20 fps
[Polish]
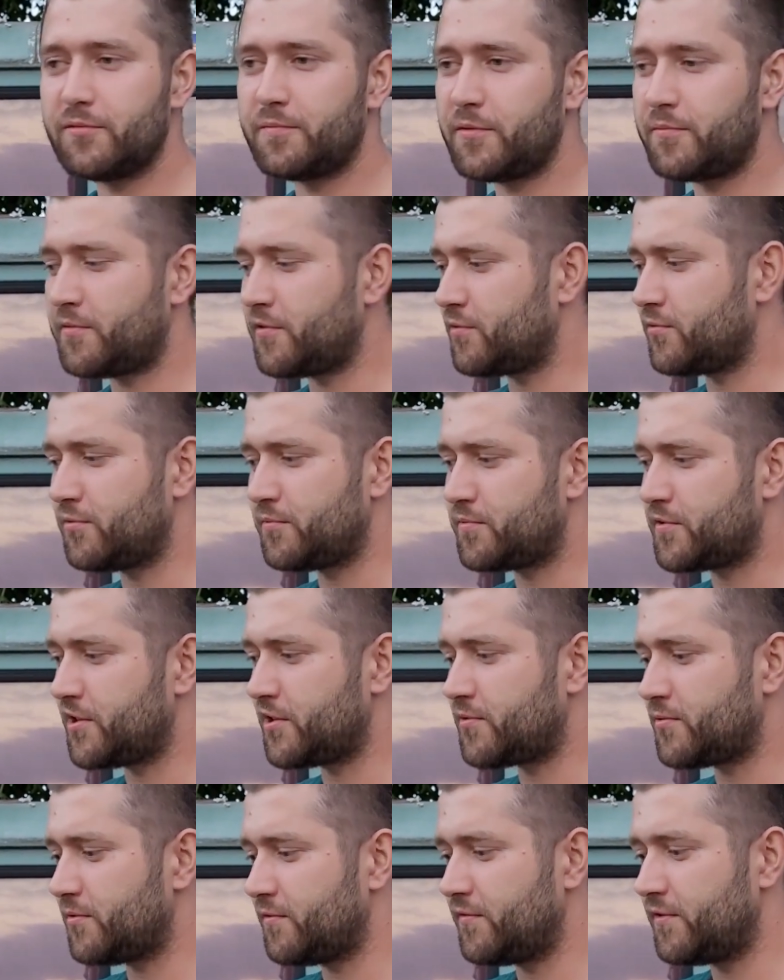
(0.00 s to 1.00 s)
po prostu
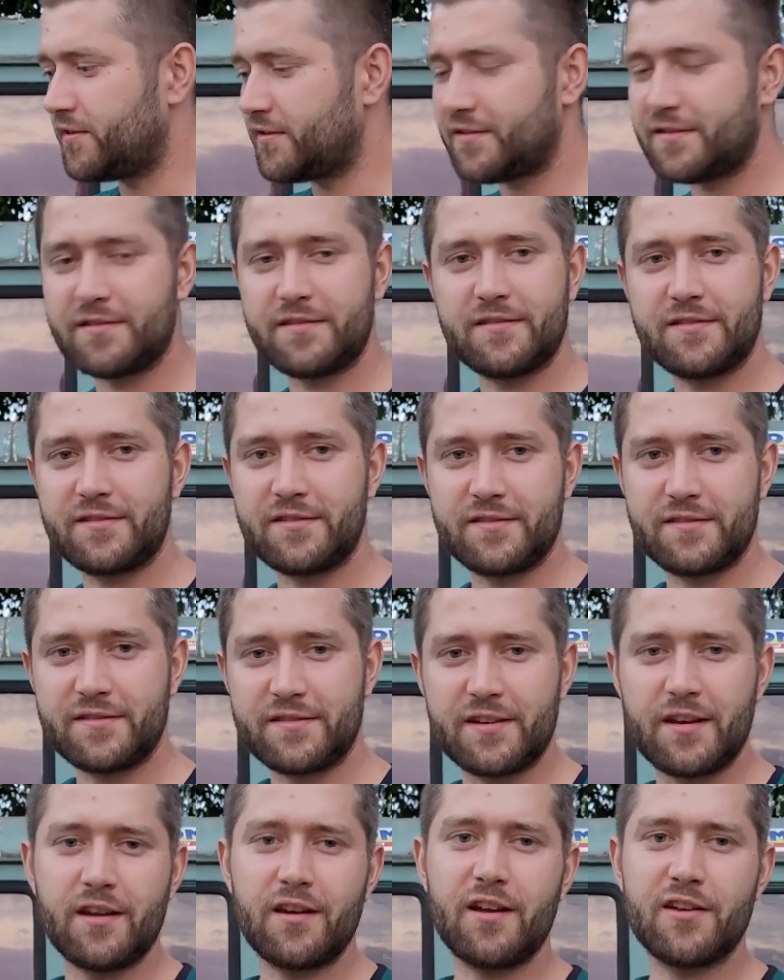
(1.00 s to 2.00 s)
przeszło, wiesz,
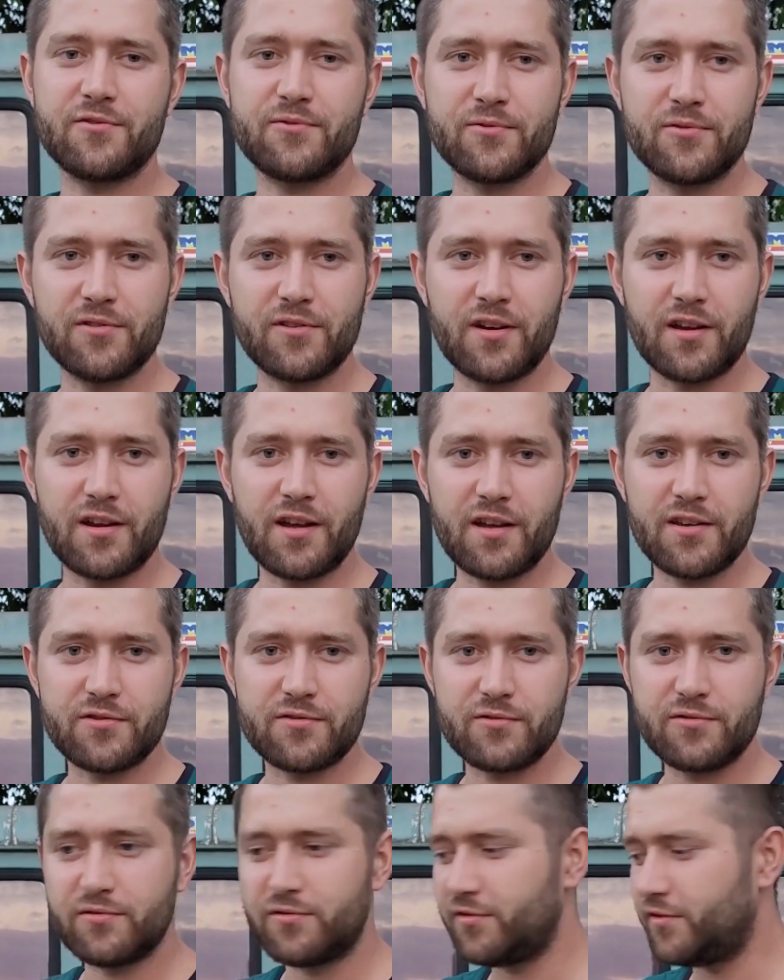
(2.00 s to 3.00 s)
z garażu do
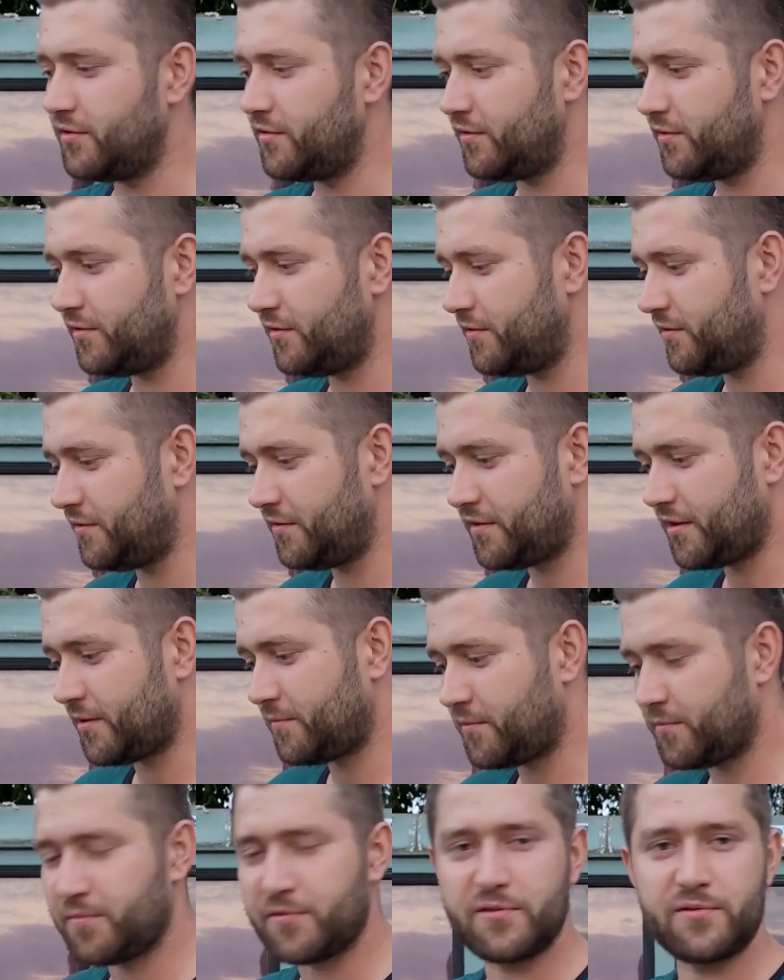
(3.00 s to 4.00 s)
garażu i, i, i tak
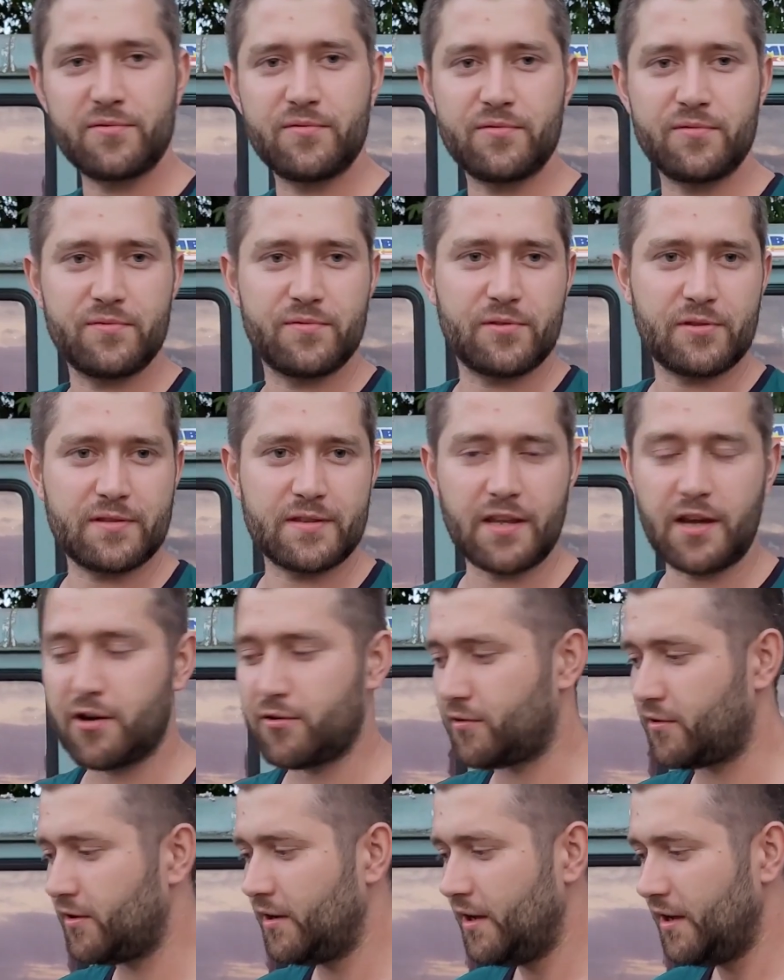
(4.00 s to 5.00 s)
po prostu
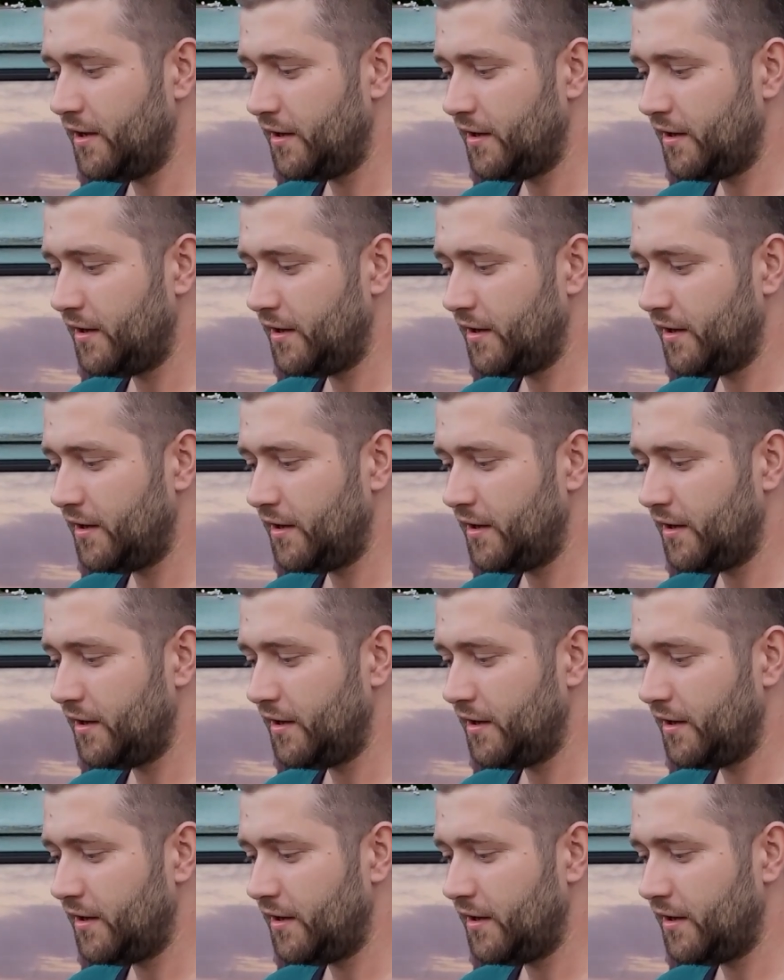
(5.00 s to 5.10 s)
zostało.